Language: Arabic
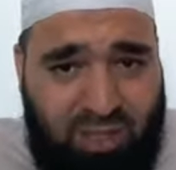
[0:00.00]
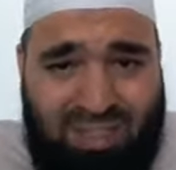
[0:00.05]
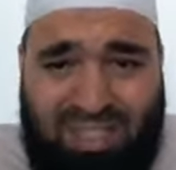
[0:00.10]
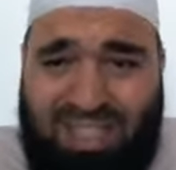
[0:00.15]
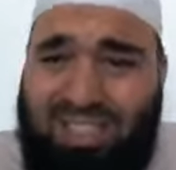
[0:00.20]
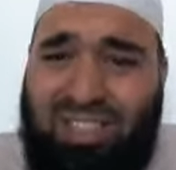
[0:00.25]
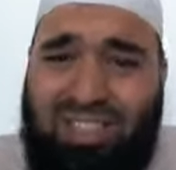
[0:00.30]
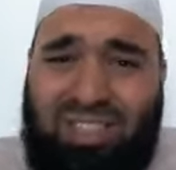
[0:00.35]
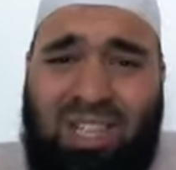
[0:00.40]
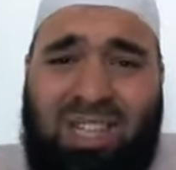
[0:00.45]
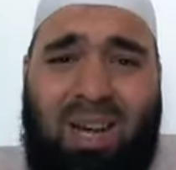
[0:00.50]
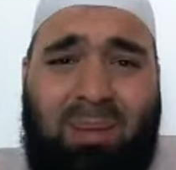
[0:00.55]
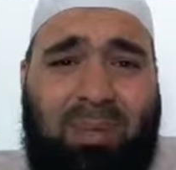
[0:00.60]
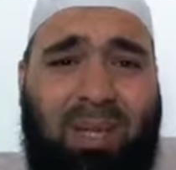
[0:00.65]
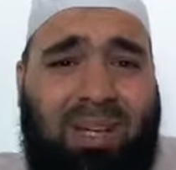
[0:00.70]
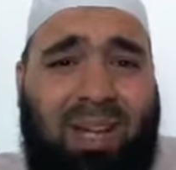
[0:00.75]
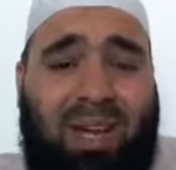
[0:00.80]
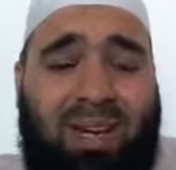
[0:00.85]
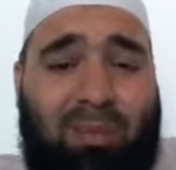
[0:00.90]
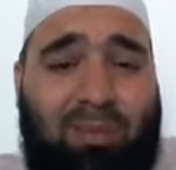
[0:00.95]
ليش الشريعه
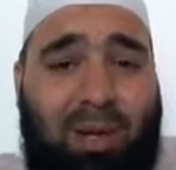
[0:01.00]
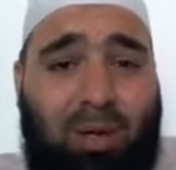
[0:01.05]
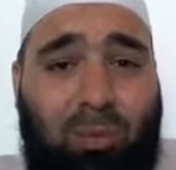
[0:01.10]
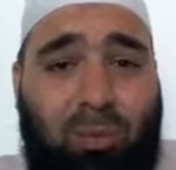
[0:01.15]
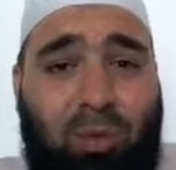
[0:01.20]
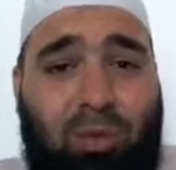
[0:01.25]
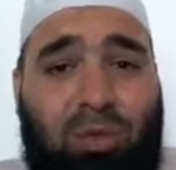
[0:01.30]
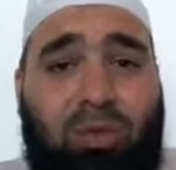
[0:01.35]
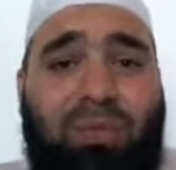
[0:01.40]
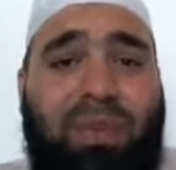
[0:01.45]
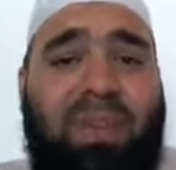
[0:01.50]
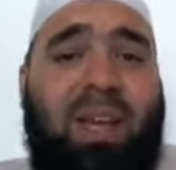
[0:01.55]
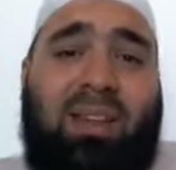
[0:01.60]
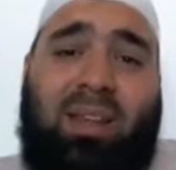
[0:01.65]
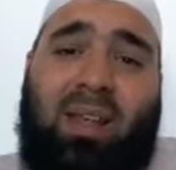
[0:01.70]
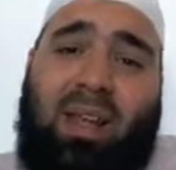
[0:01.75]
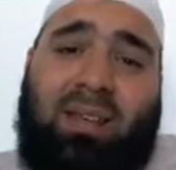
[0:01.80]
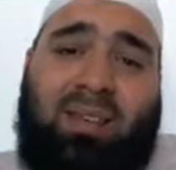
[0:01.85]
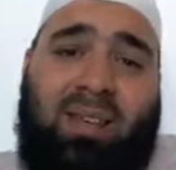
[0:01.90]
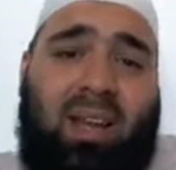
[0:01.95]
بدها تحرم هالامور شو في
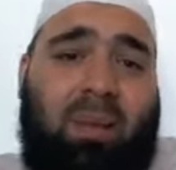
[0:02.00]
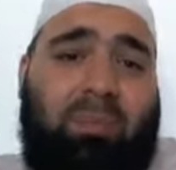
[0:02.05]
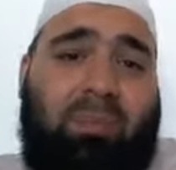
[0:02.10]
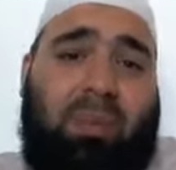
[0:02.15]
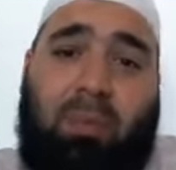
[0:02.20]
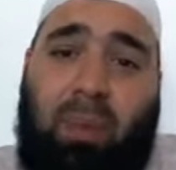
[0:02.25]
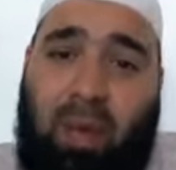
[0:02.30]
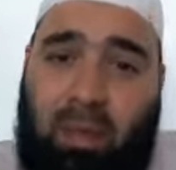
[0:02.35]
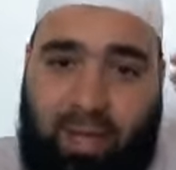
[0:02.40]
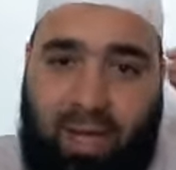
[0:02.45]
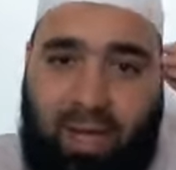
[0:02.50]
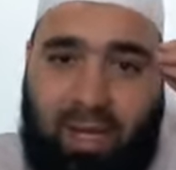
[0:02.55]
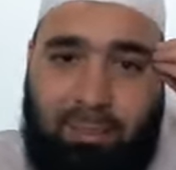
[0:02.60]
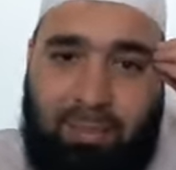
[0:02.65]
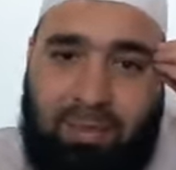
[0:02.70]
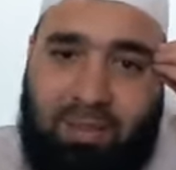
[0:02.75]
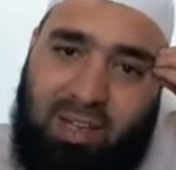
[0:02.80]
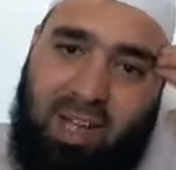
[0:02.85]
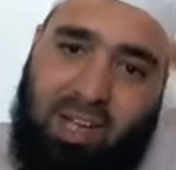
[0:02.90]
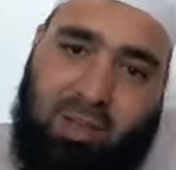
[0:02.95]
اذا اذا لعبت اماره يا اخي
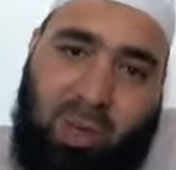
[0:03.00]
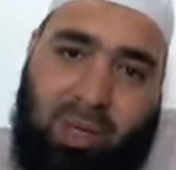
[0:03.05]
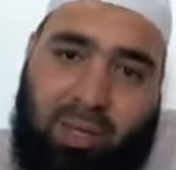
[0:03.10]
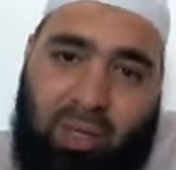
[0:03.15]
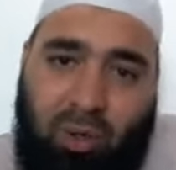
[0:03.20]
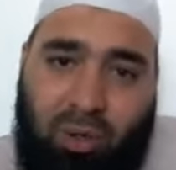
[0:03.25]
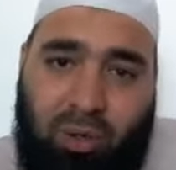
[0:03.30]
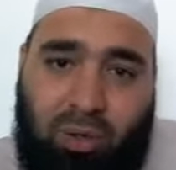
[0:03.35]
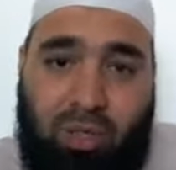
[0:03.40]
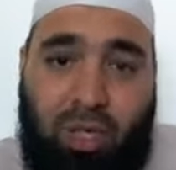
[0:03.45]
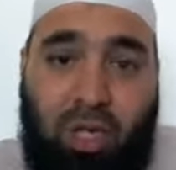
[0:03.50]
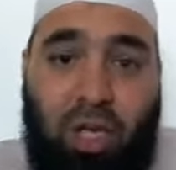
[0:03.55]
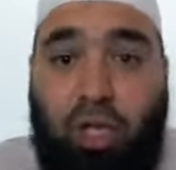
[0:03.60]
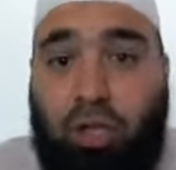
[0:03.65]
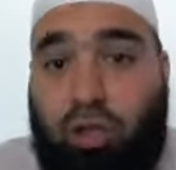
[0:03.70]
مصريات وانا حر